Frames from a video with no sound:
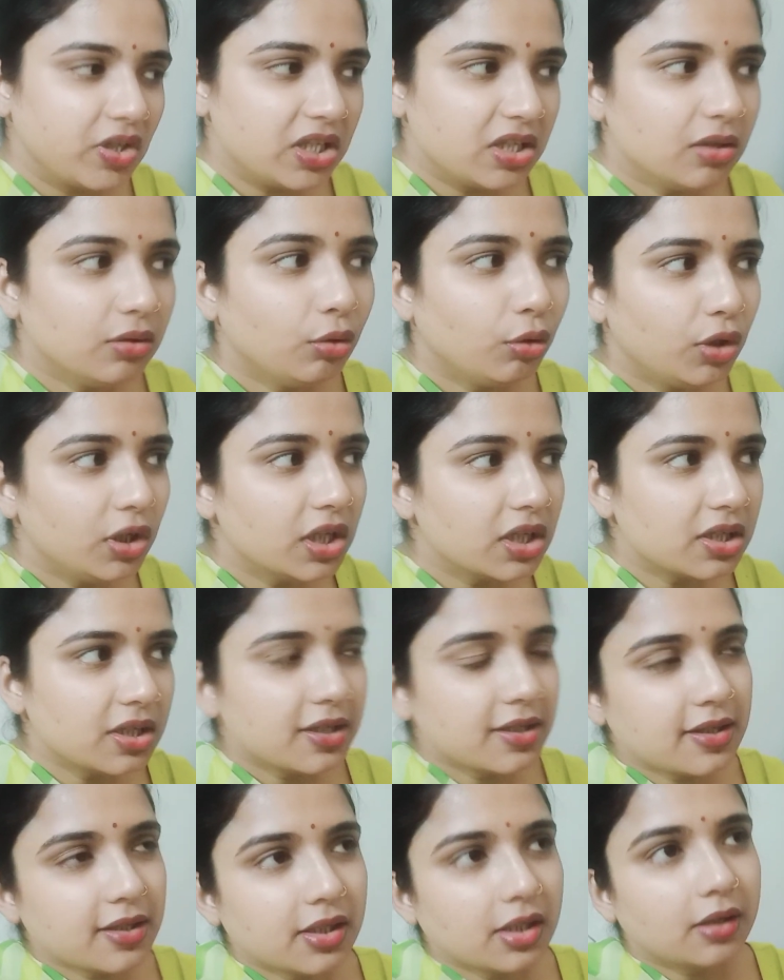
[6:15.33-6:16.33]
किचन थोड़ी
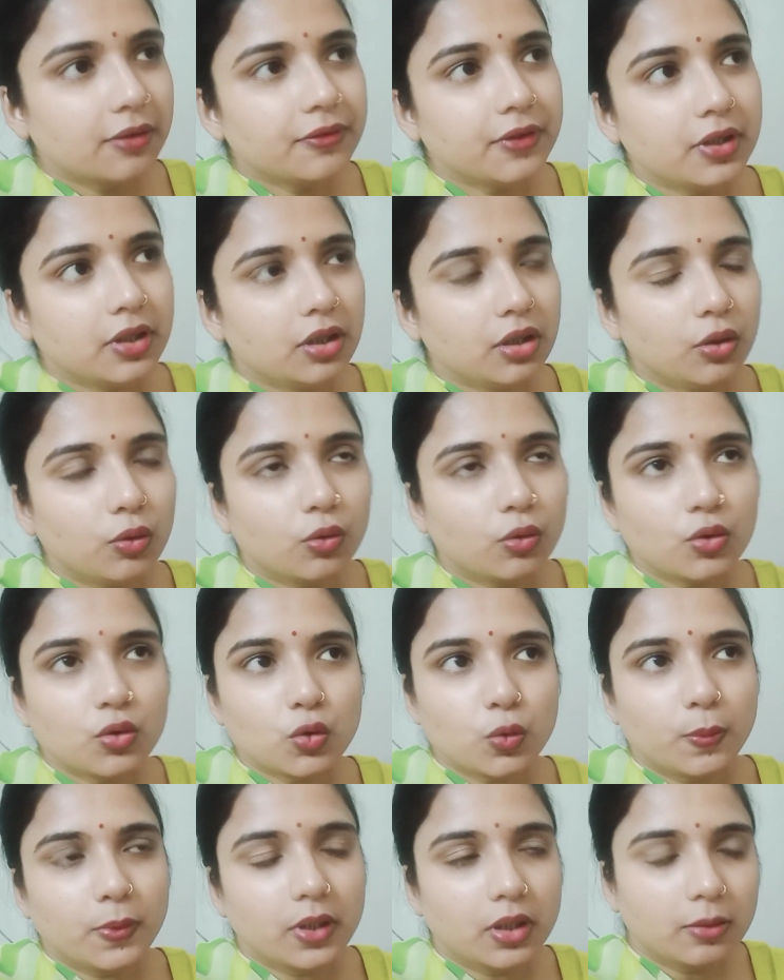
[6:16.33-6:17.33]
अच्छे से साफ़ की थी
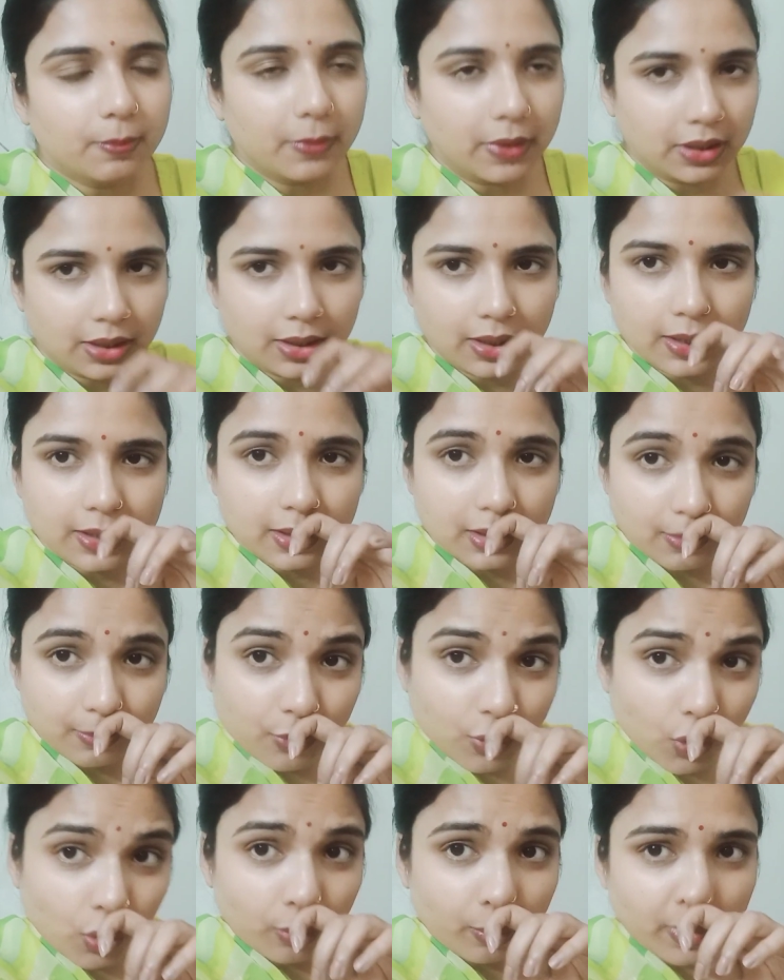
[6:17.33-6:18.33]
क्योंकि सुबह माता रानी
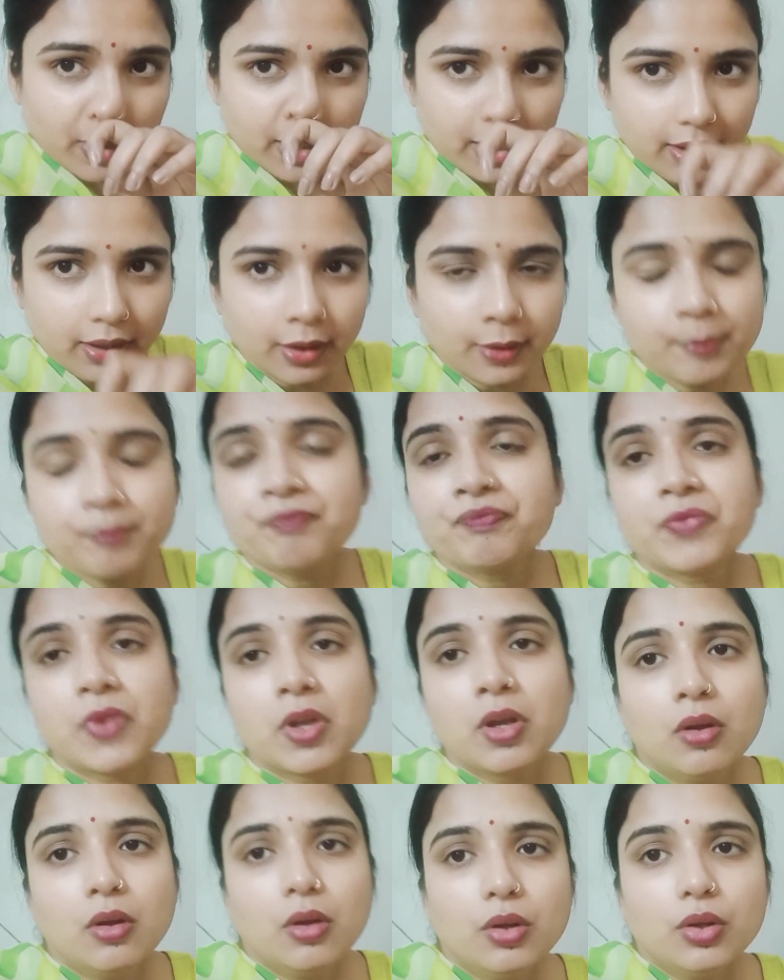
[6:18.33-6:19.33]
का भोग बनेगा
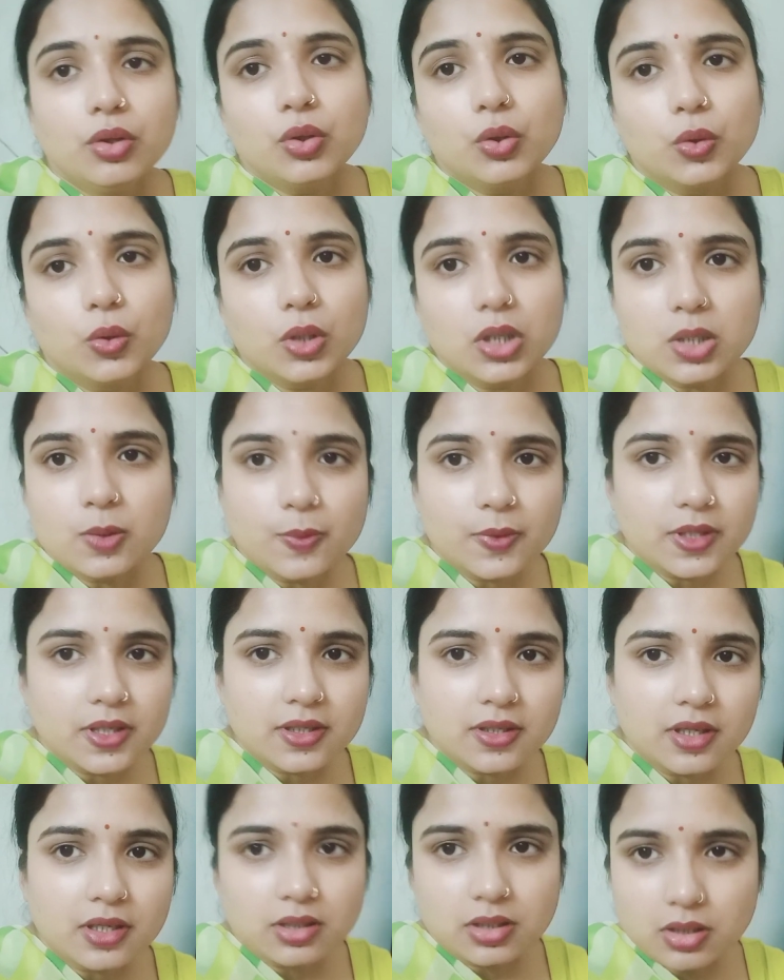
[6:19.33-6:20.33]
तो इस
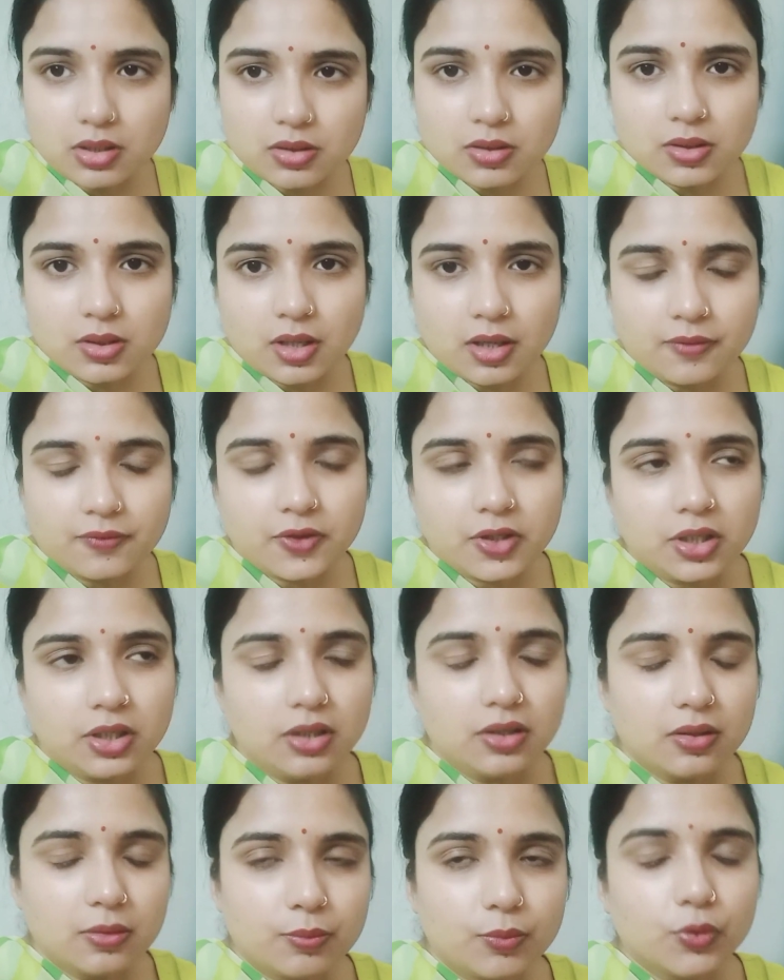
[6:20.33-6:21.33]
वजह से अच्छे से साफ़
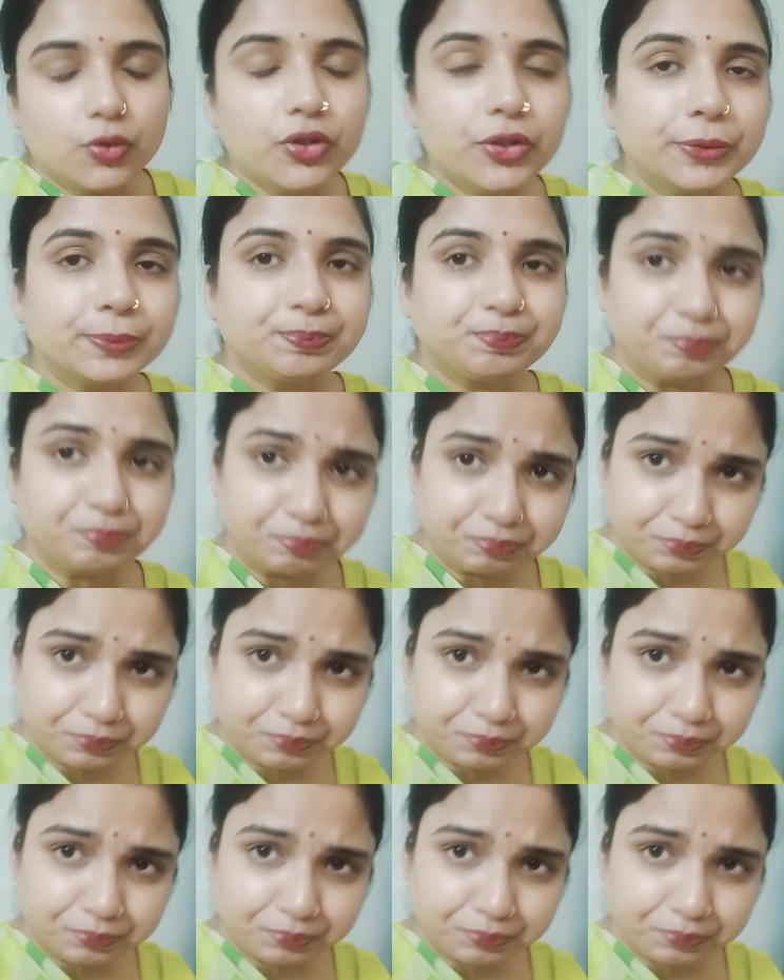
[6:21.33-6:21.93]
की थी सब कुछ